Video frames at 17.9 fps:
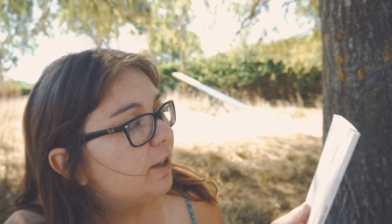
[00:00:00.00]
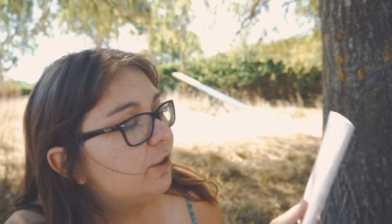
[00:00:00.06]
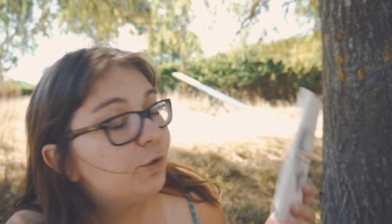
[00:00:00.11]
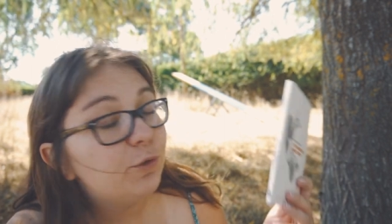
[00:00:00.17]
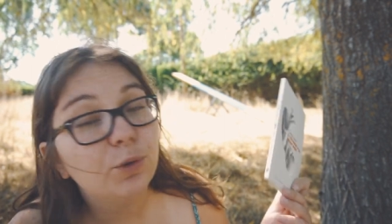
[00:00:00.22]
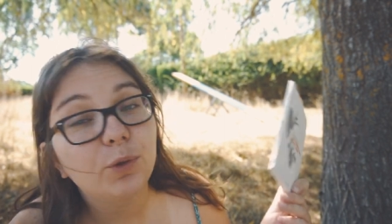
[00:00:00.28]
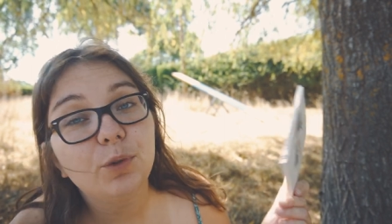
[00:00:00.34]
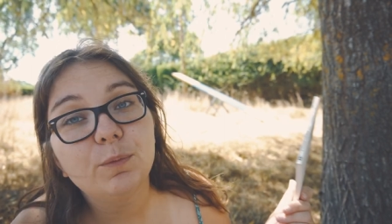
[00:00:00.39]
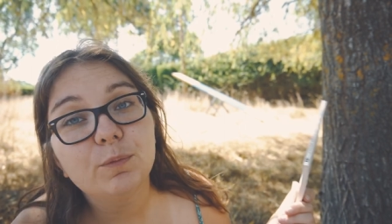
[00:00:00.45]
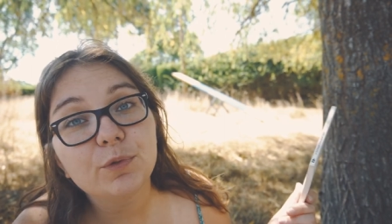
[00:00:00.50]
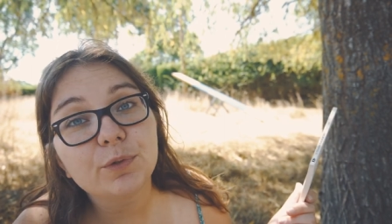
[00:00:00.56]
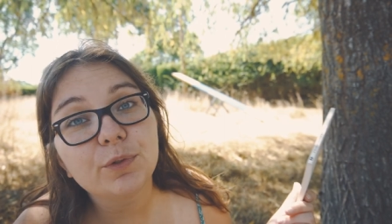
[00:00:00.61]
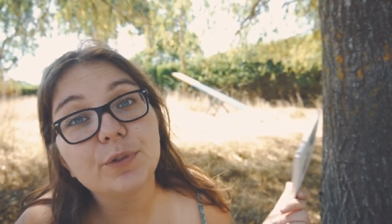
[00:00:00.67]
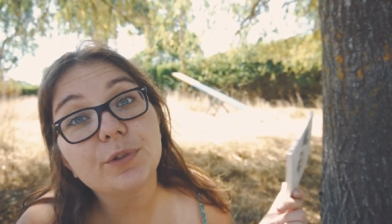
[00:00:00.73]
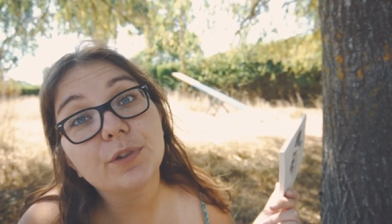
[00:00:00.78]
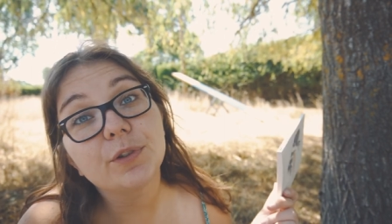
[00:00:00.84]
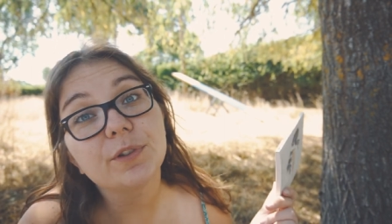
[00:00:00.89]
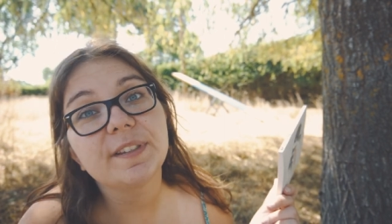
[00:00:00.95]
sur le
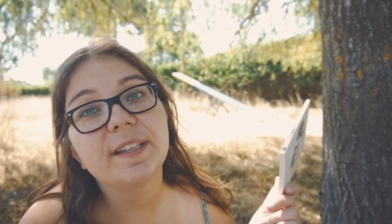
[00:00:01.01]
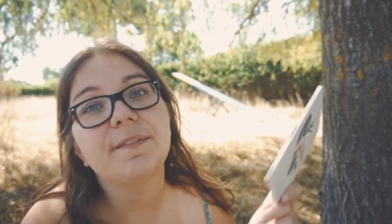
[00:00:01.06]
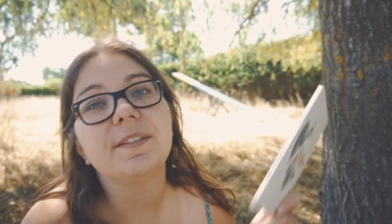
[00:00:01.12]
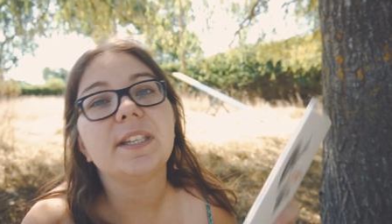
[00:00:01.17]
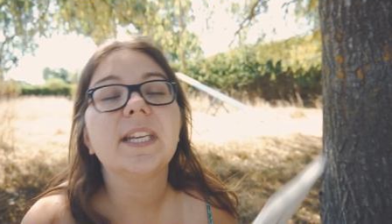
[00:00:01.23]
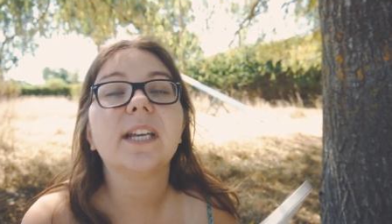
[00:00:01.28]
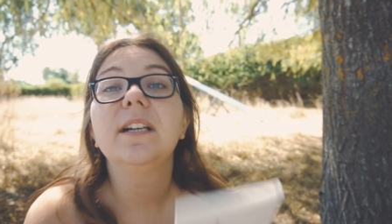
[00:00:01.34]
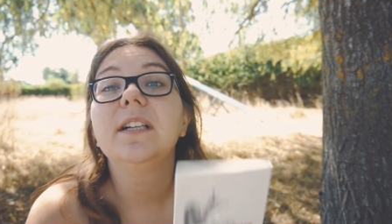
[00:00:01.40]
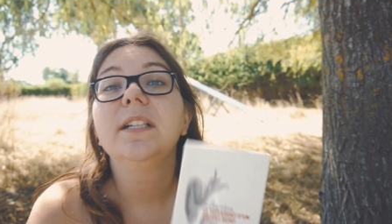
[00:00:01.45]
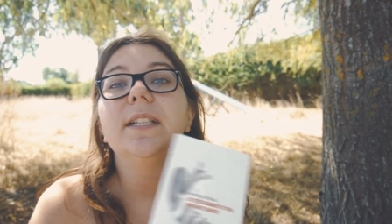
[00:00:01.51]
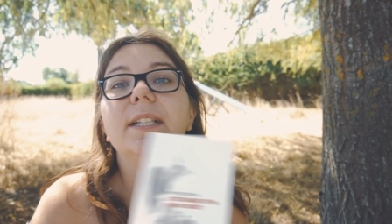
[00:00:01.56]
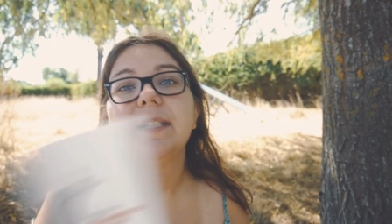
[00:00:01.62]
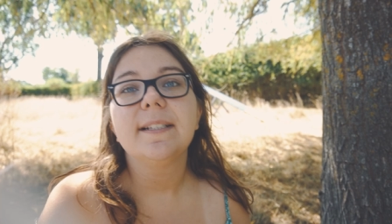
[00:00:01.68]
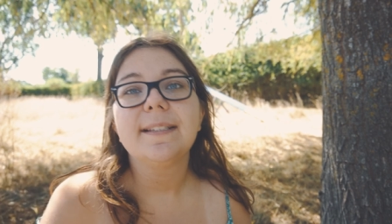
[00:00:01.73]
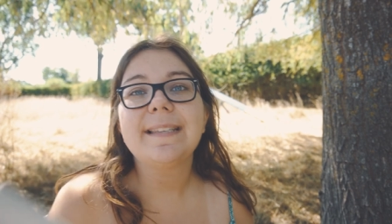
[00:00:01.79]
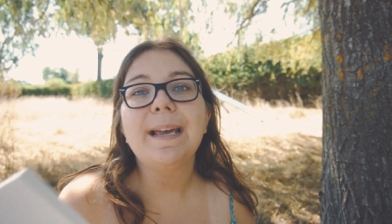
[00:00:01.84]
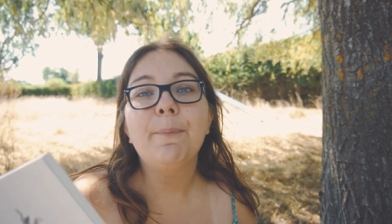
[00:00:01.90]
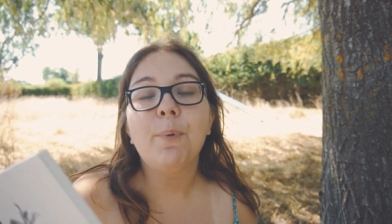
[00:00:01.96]
monde sans avenir.
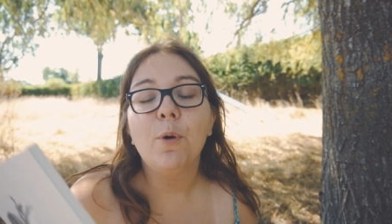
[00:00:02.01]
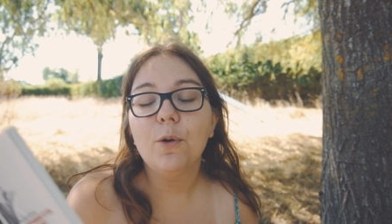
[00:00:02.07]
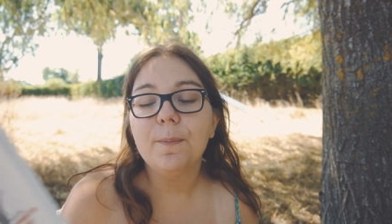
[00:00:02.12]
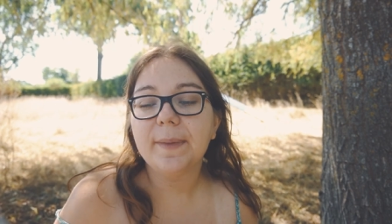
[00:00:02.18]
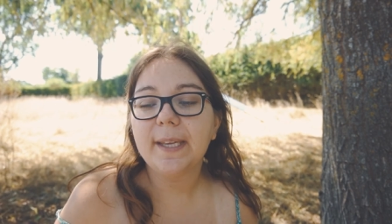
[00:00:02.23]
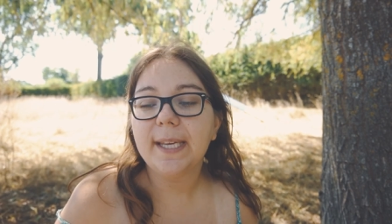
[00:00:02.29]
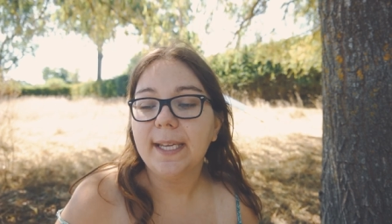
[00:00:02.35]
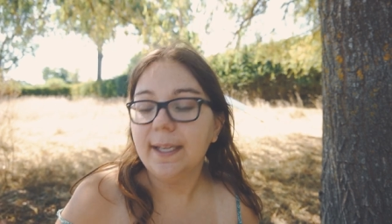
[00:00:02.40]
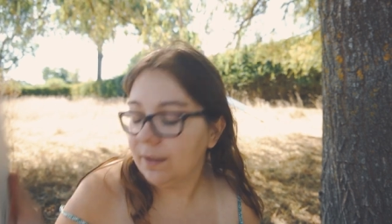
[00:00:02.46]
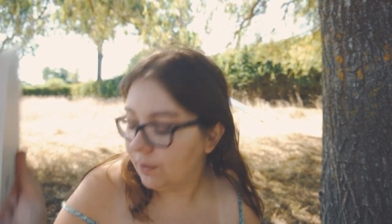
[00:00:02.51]
Ça promet,